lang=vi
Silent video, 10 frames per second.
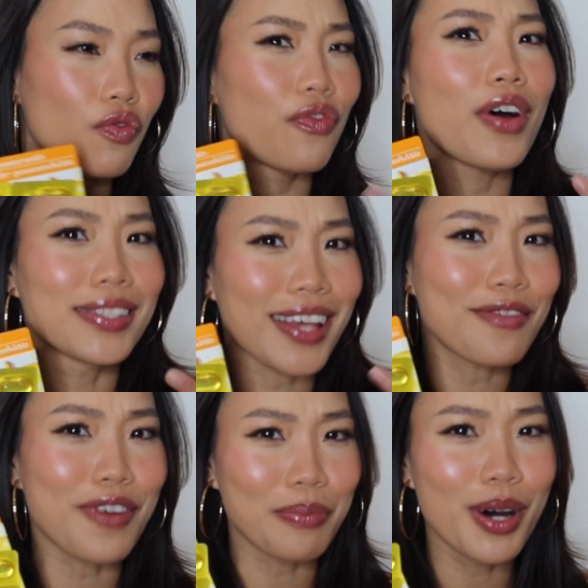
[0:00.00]
về sản
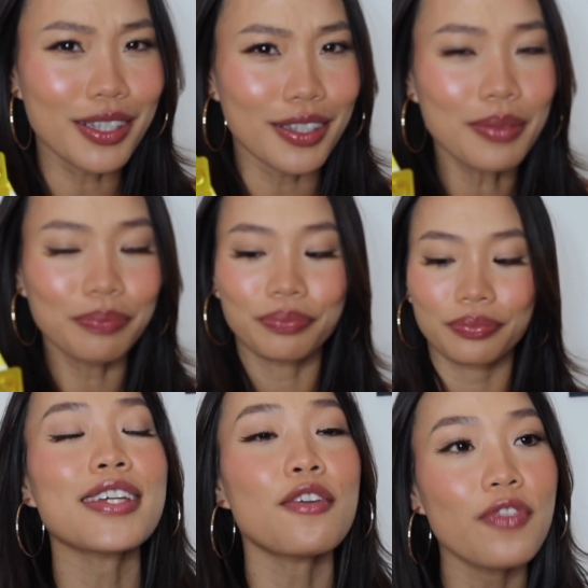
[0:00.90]
phẩm hơn nữa
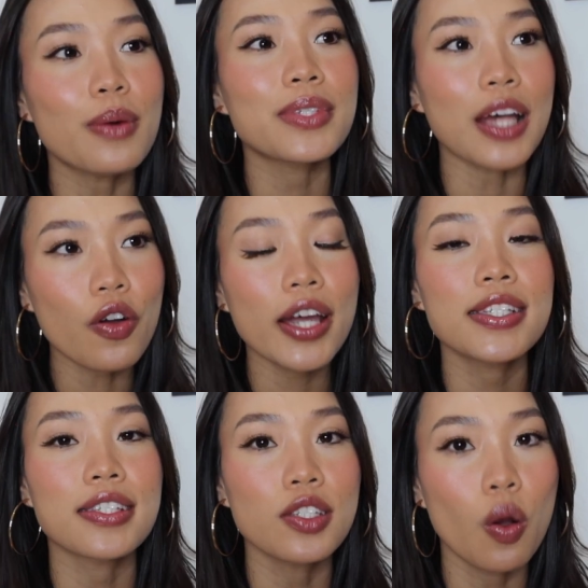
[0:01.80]
trong vòng 6 ngày
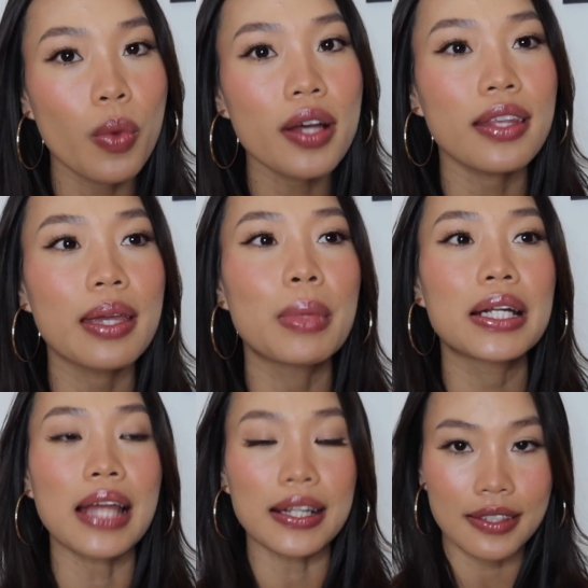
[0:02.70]
sử dụng thì
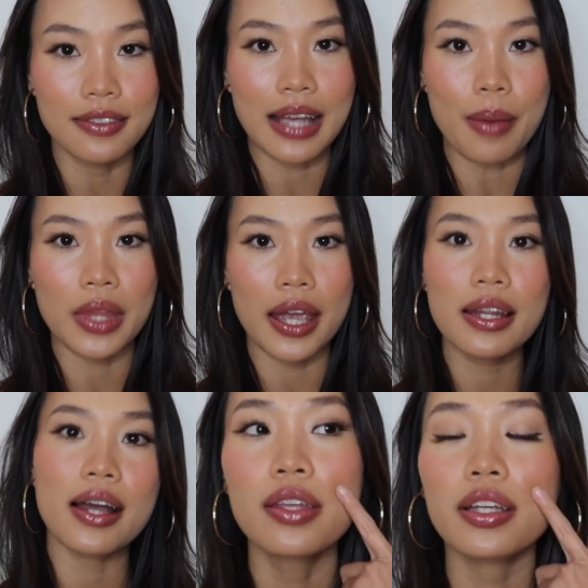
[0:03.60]
mình thật sự cảm thấy
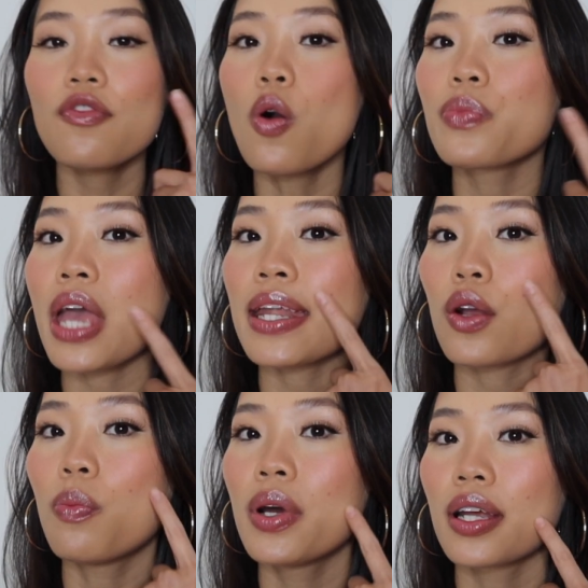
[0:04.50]
là cái vùng da này
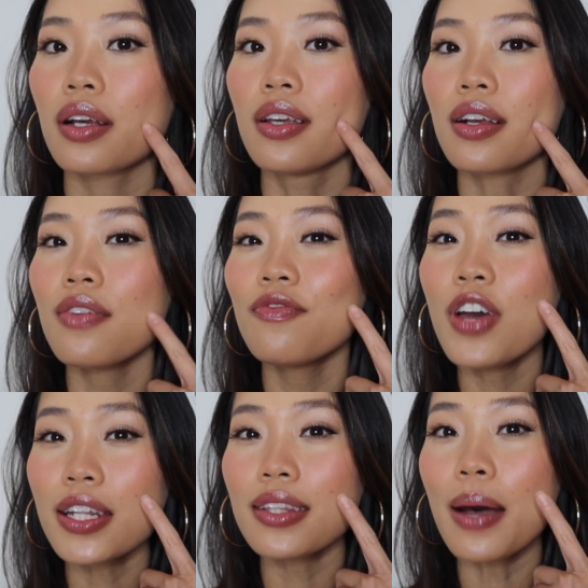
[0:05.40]
của mình những cái
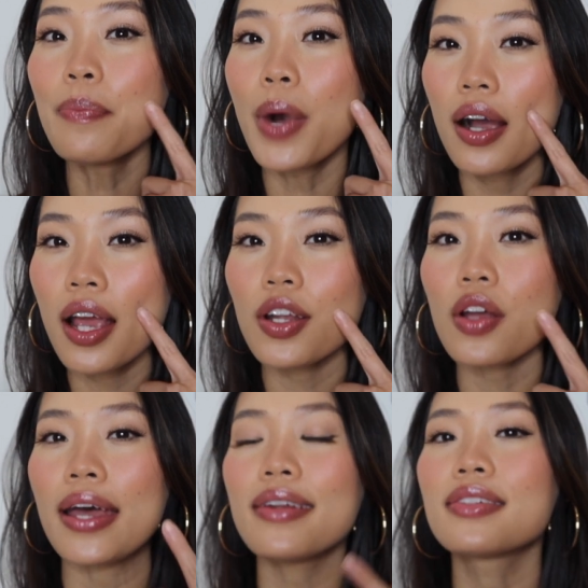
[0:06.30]
vết thâm mới nó
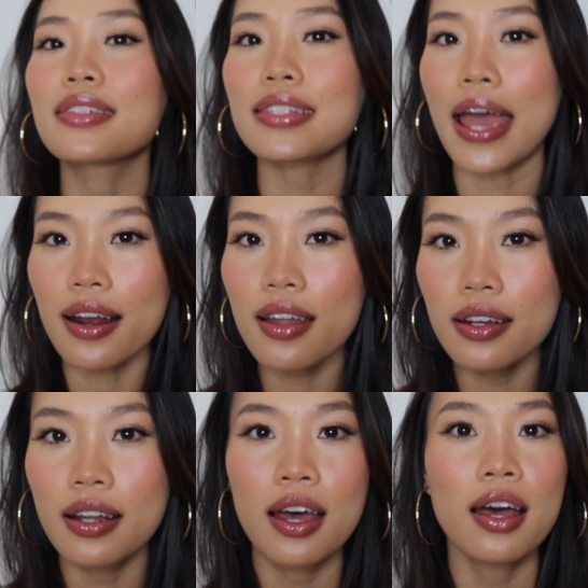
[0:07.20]
đã được sáng
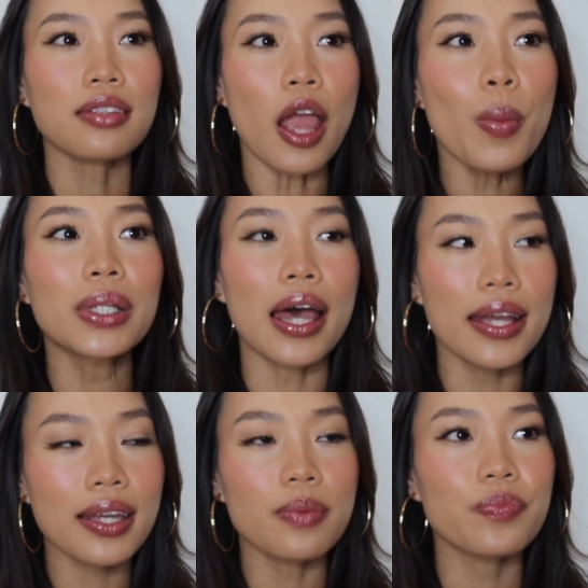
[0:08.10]
lên theo mình
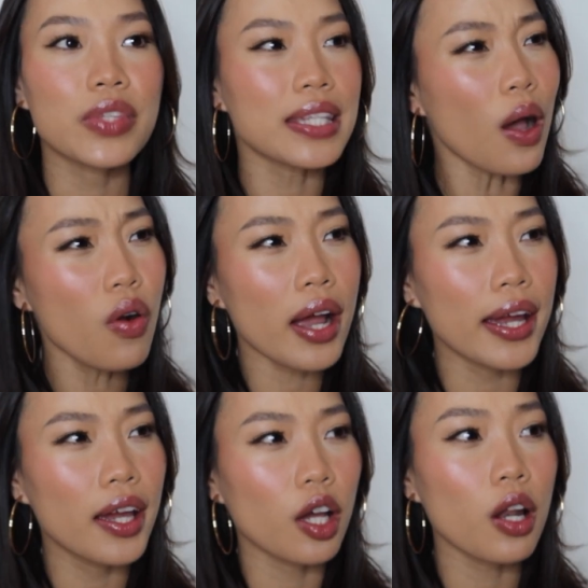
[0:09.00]
thấy nha 6
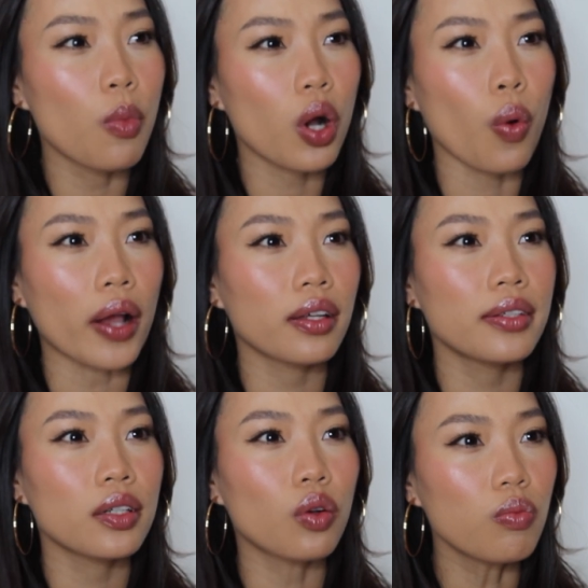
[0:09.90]
ngày nó là một cái khoảng thời
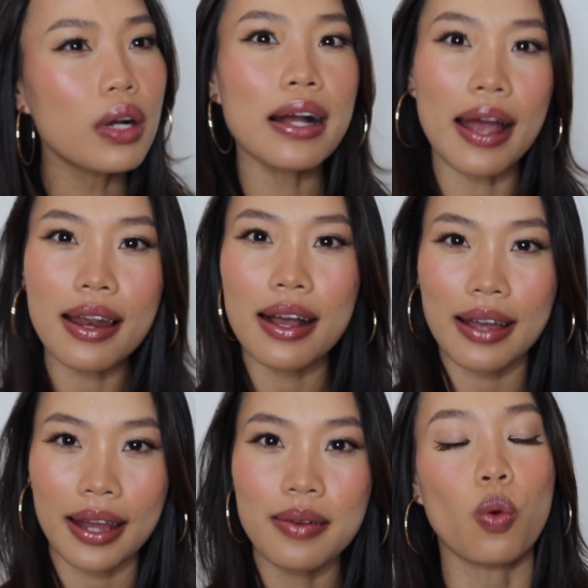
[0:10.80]
gian cũng khá là
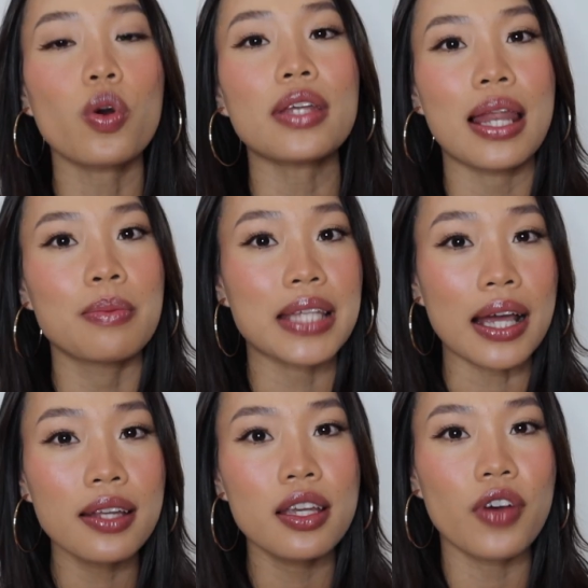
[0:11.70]
ngắn cũng có thể làm
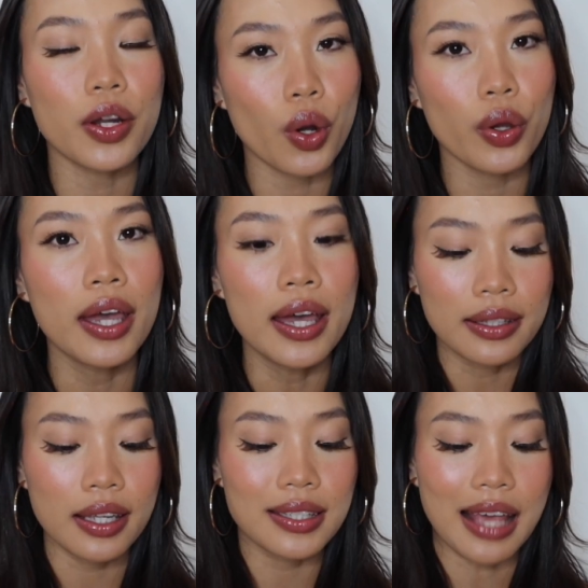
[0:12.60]
sáng lên như vậy rồi
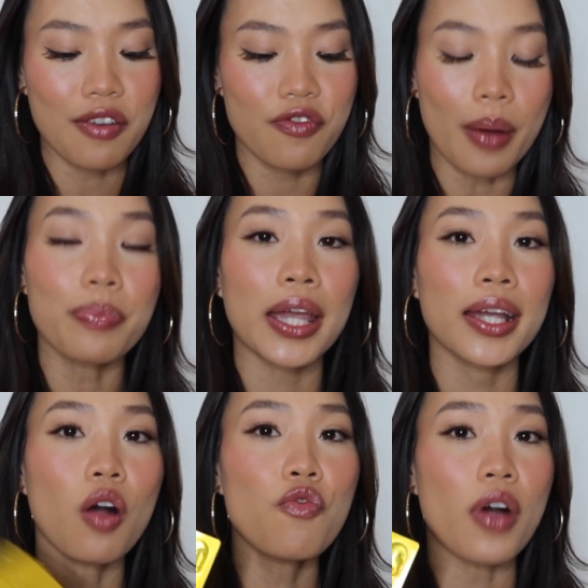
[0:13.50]
thì sản phẩm này
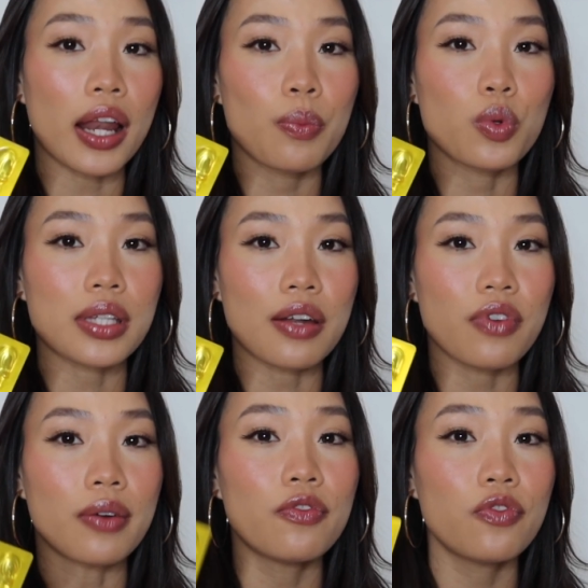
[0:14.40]
không phải là một sản
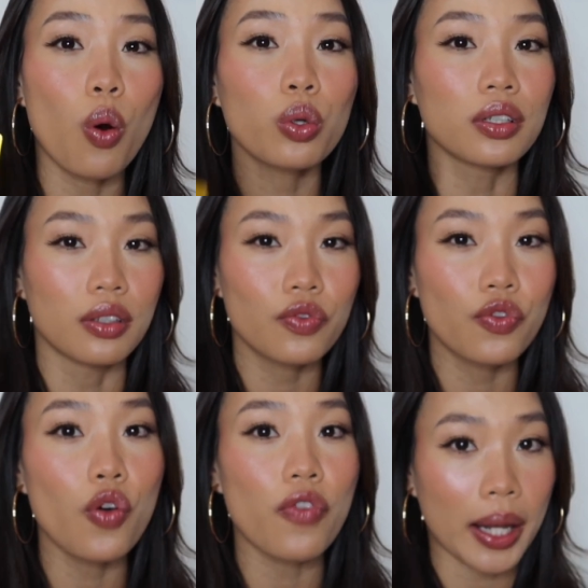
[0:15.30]
phẩm vô thưởng
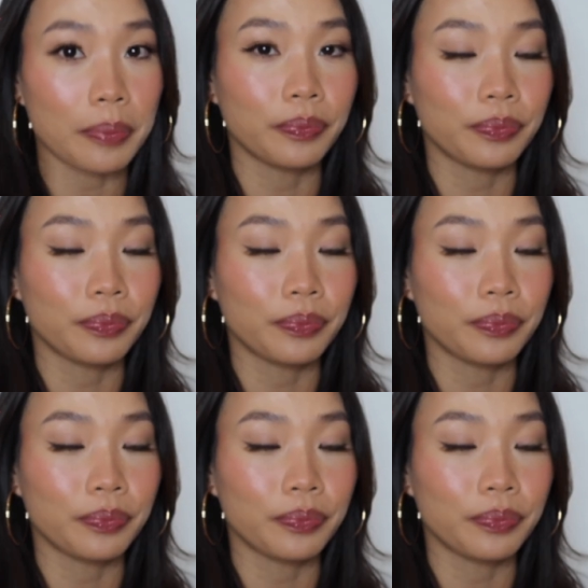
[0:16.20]
vô phạt